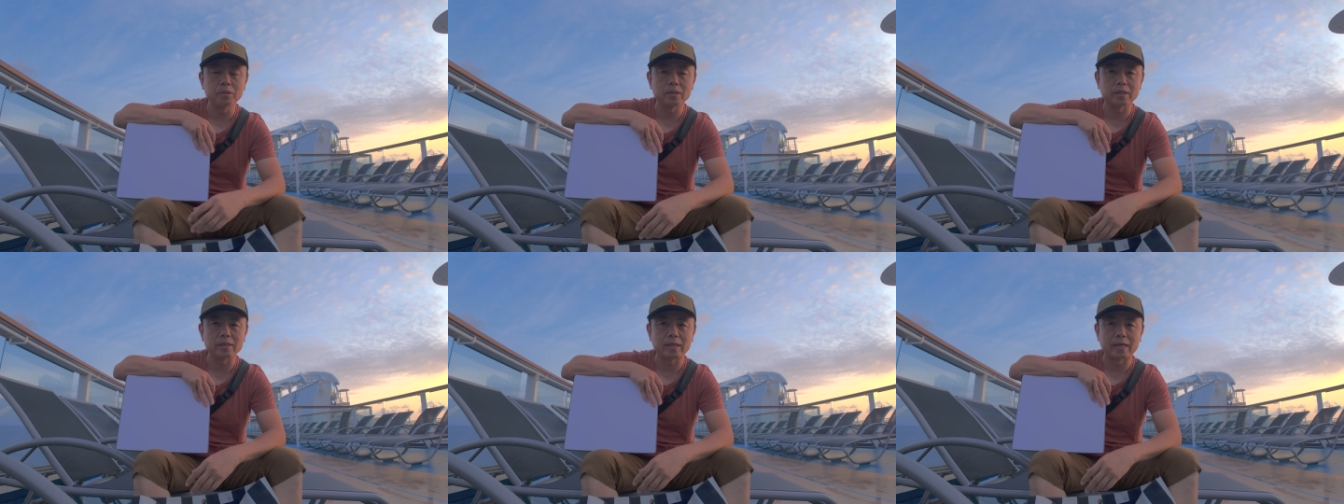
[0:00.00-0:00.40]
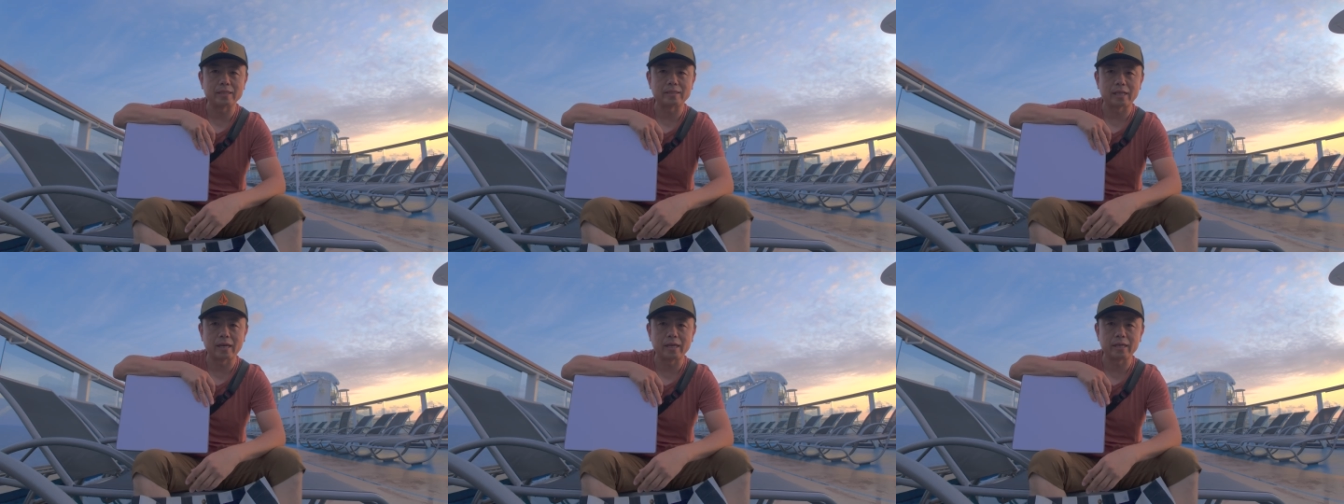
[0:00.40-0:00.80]
不能带
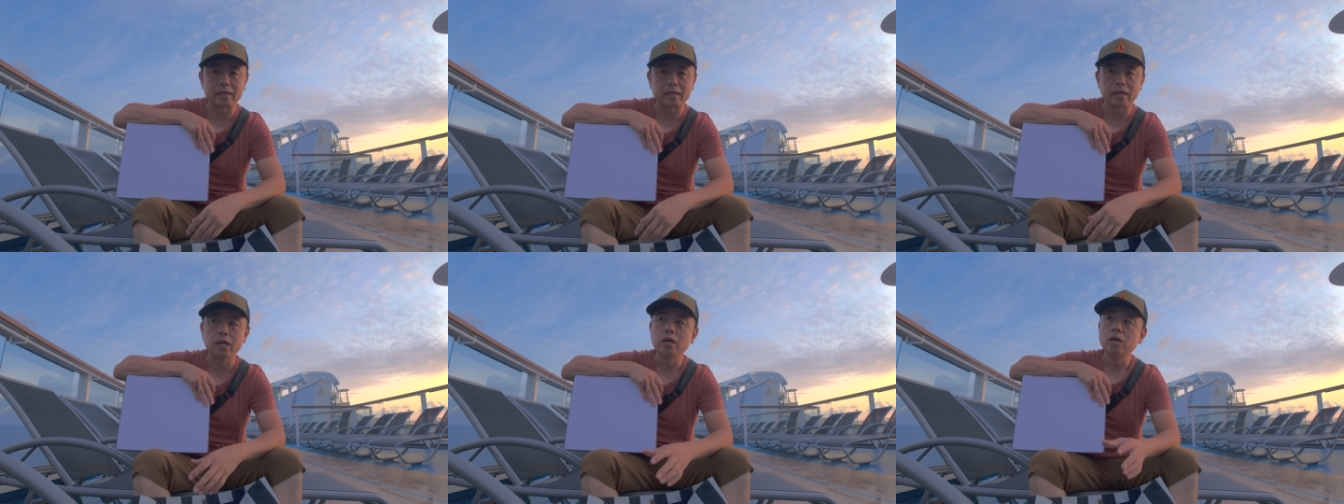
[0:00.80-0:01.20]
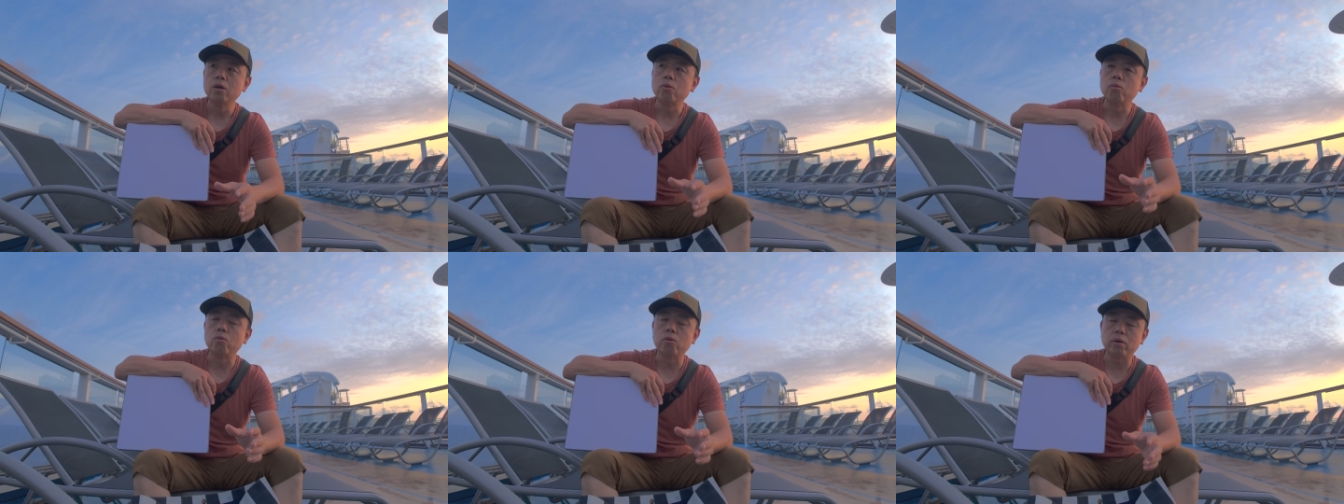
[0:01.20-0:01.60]
Starlink。
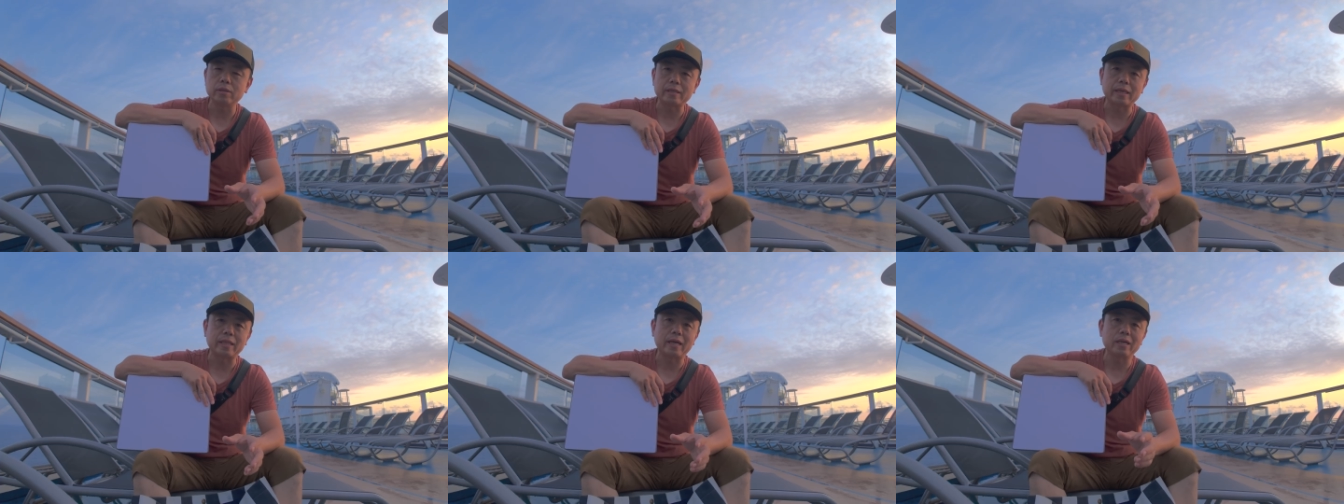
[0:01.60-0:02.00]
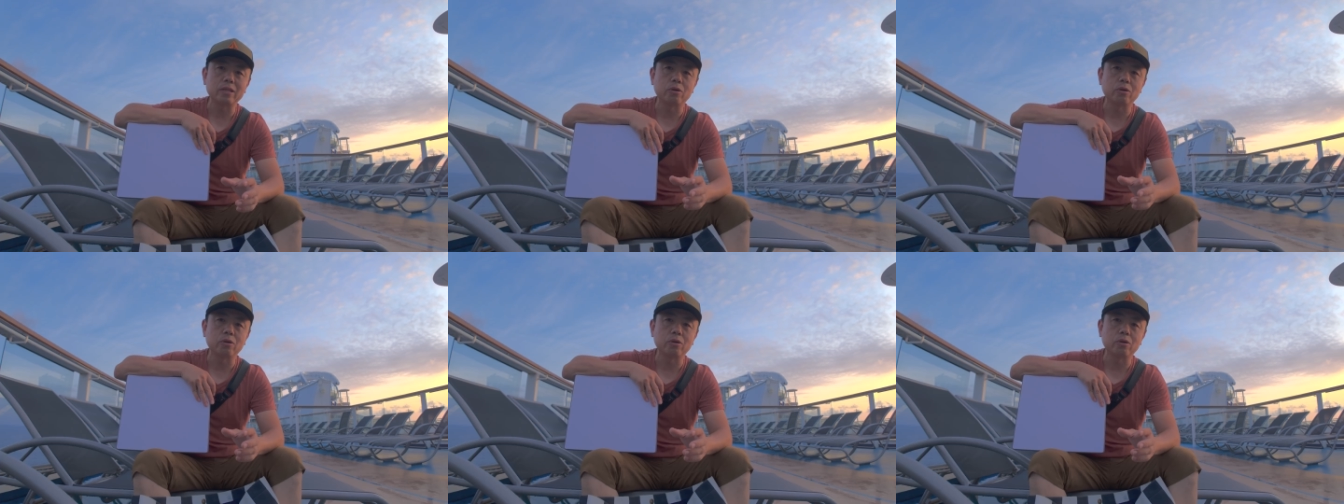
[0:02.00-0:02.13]
我在它